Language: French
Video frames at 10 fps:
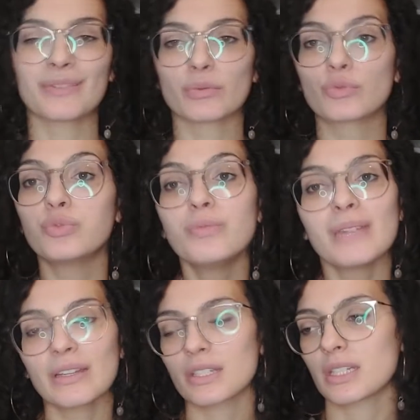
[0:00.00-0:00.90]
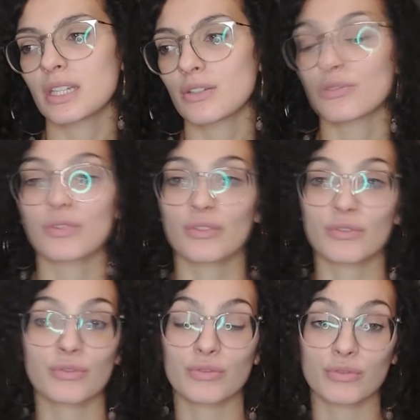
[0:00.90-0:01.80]
Ils ont tout mélangé. Je, euh,
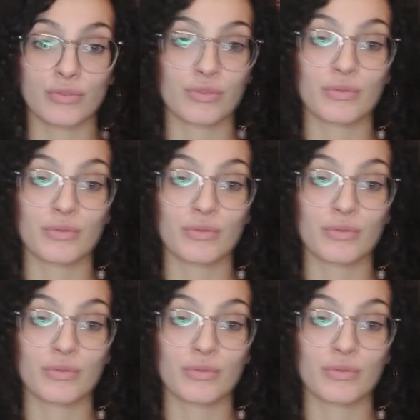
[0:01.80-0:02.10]
je, je,